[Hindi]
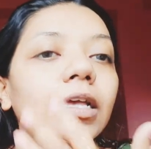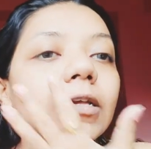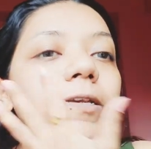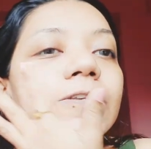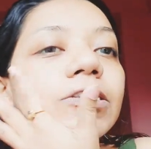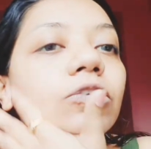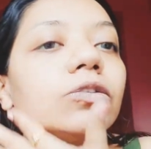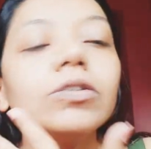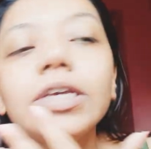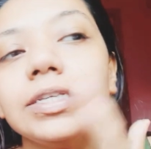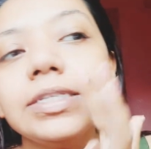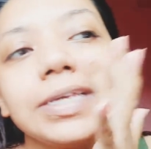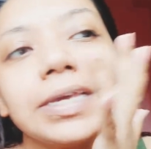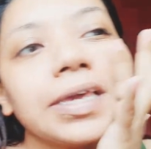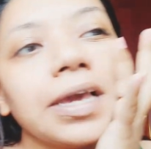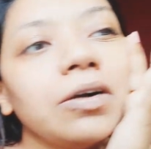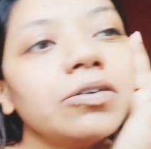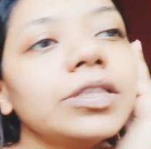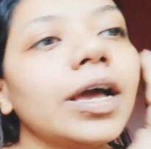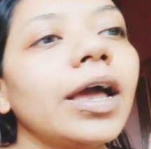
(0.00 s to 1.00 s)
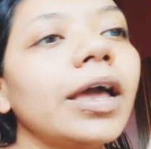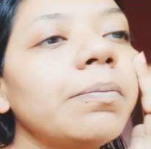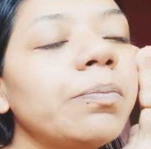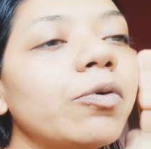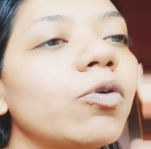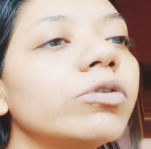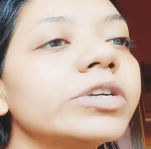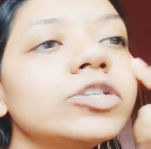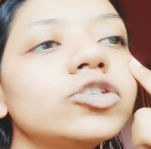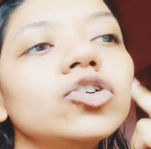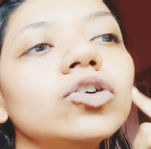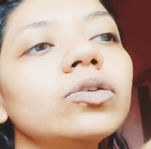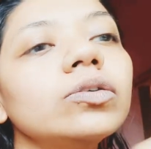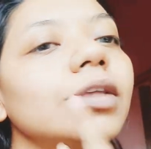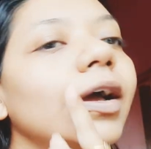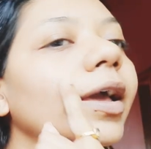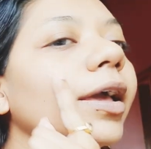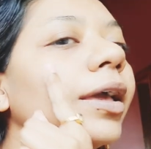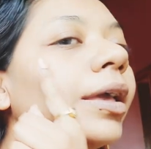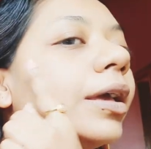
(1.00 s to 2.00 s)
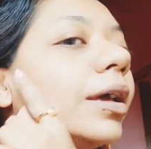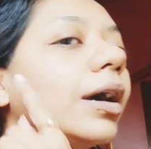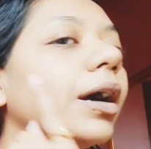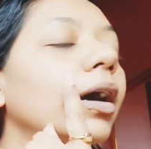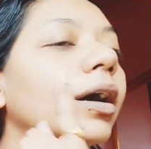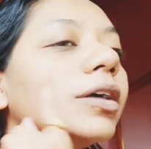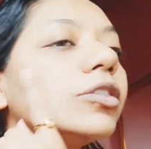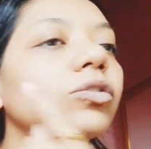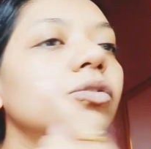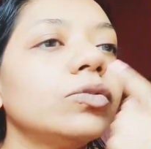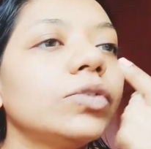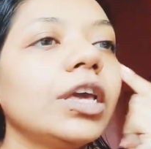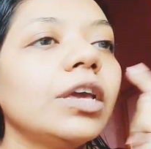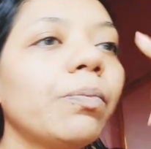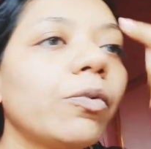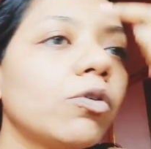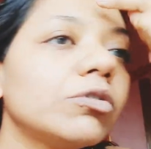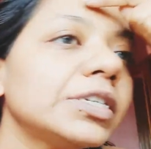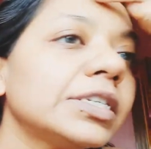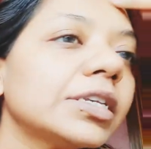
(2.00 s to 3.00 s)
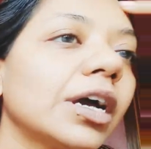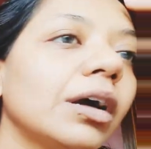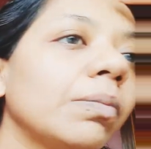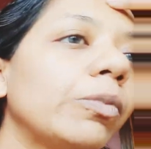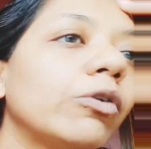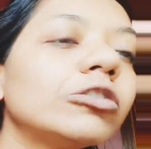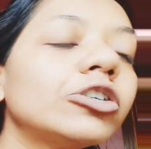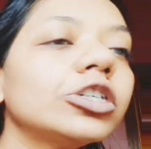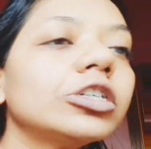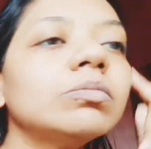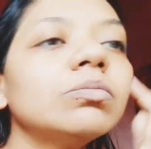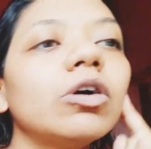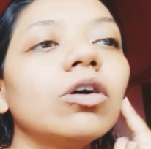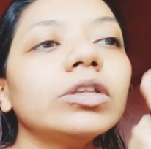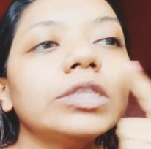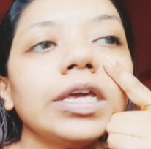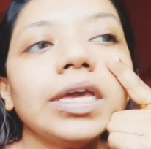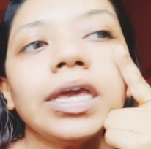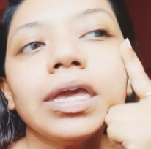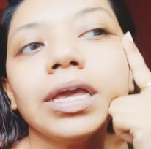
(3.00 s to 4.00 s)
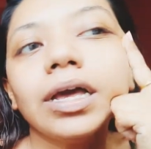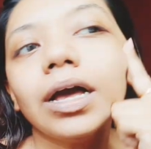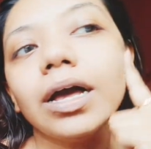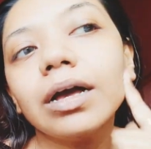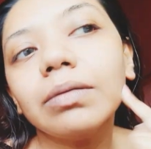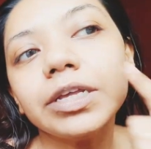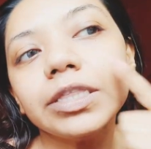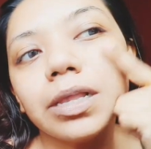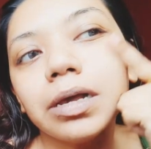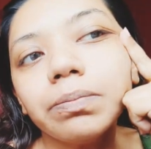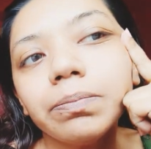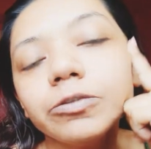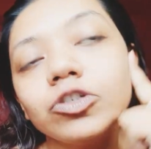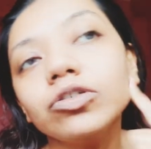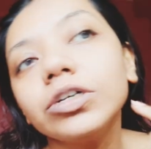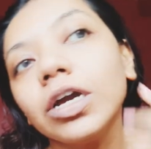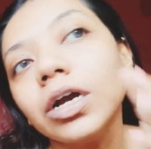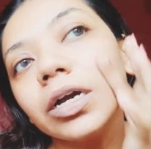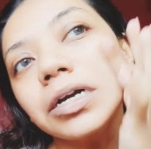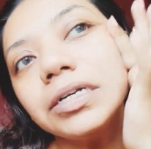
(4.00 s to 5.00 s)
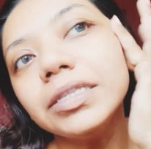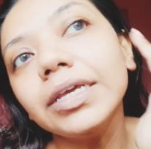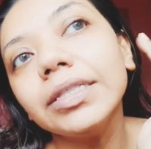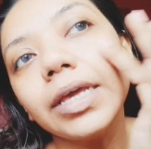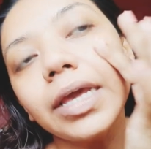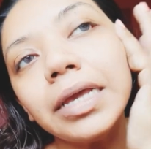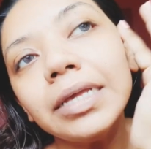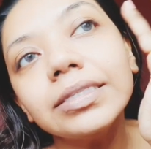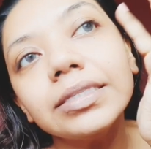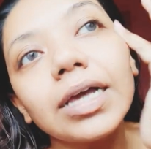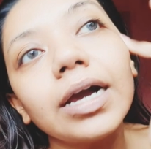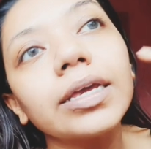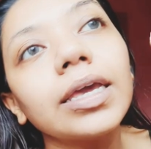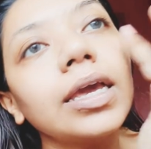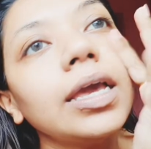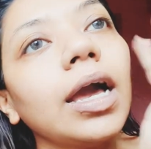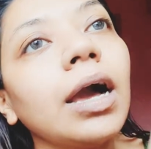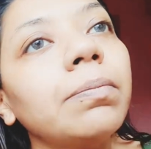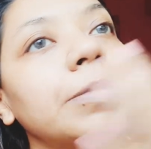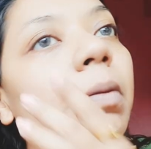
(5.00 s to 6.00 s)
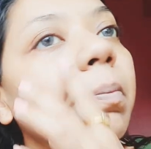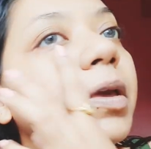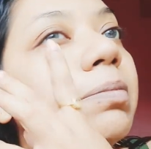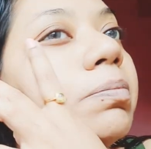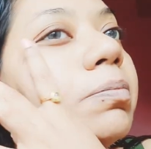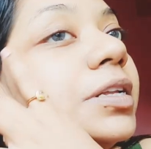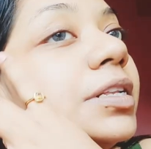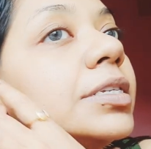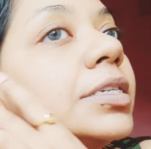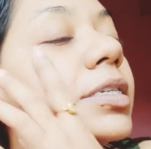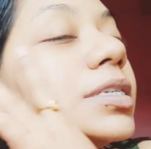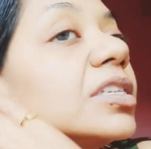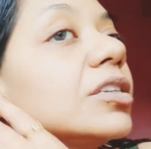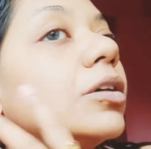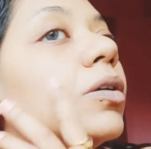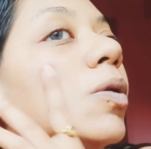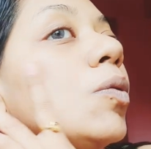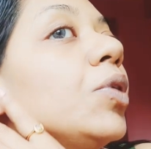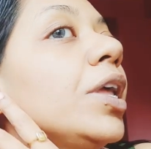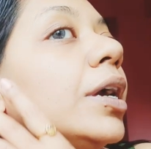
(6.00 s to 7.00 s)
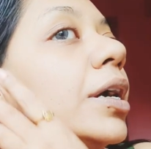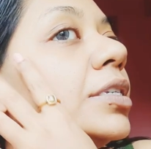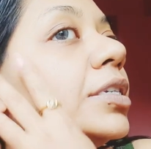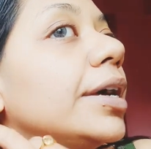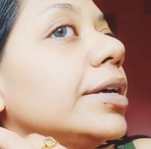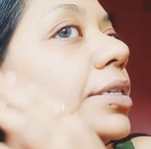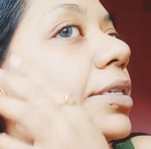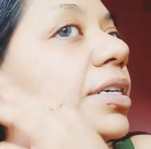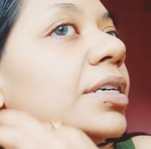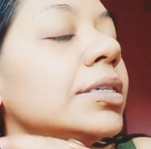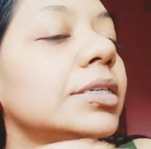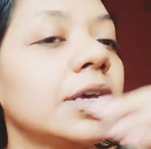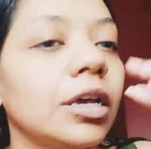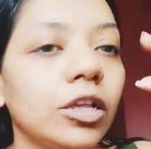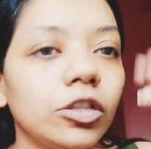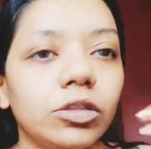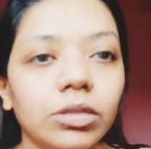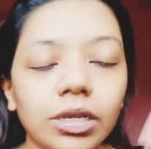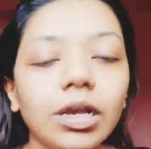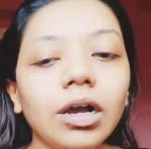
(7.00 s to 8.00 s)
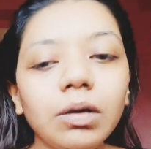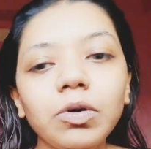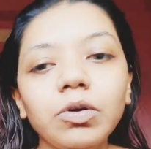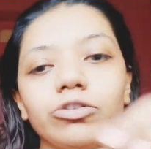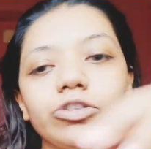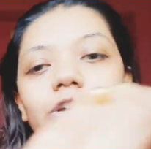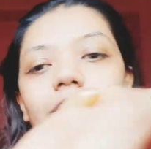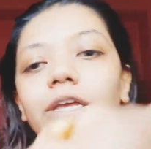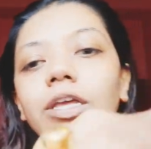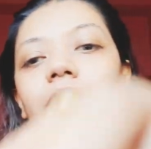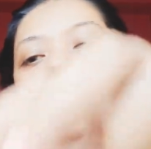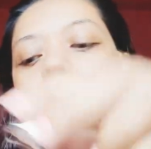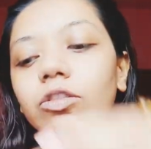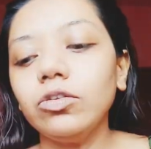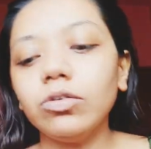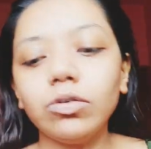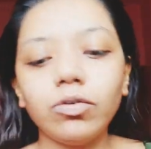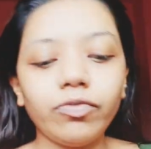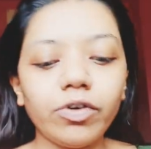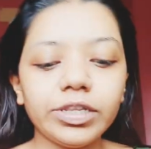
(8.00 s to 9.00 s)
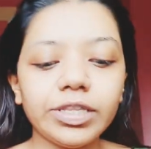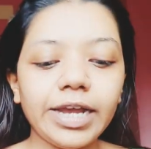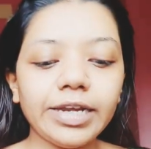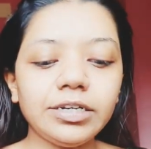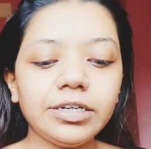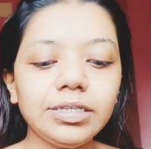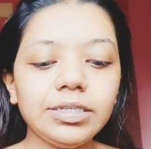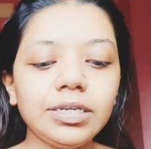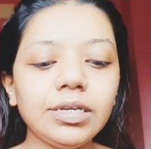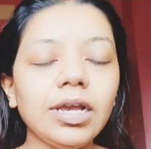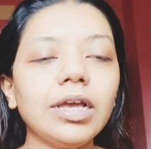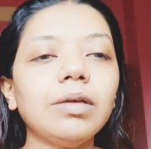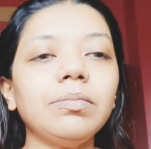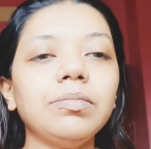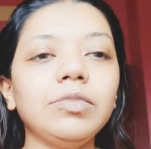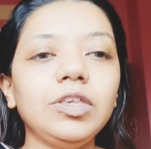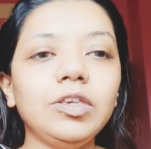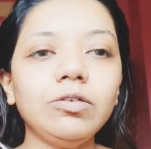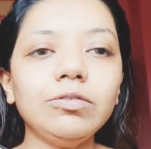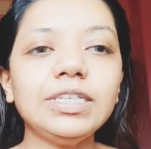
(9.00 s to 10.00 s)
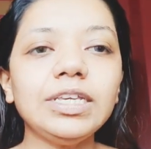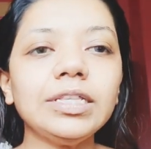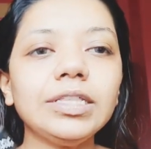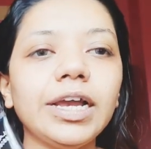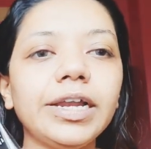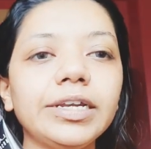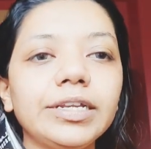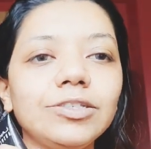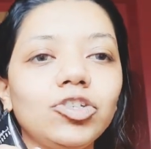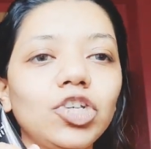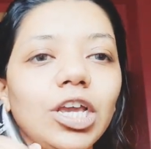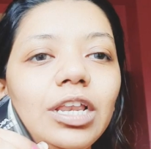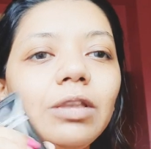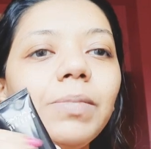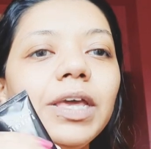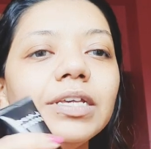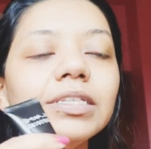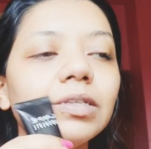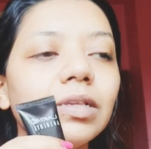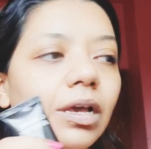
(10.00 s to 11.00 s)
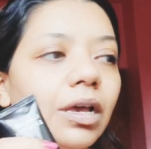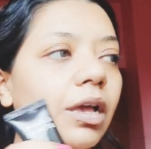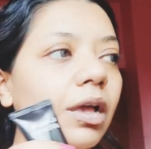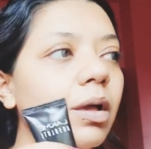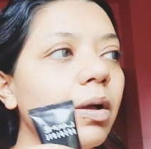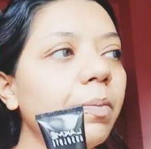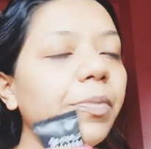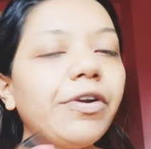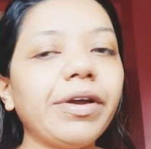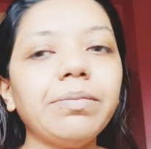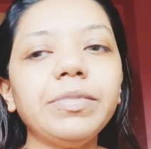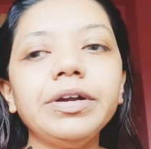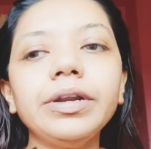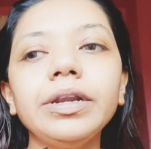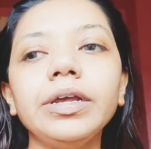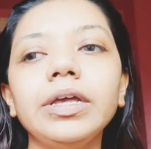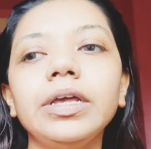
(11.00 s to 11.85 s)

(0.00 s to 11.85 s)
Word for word: सो uh, so, इससे क्या होता है पोर्स जो होता है आ, uh, तो ये पोर्स का पोर्शन बहुत ही आ, uh, मतलब छोटा कर देते हैं ताकि आपका पिंपल्स होने का चांसेस कम हो जाए तो फॉर दैट रीजन आई एम यूजिंग दैट जेल डिस प्राइमर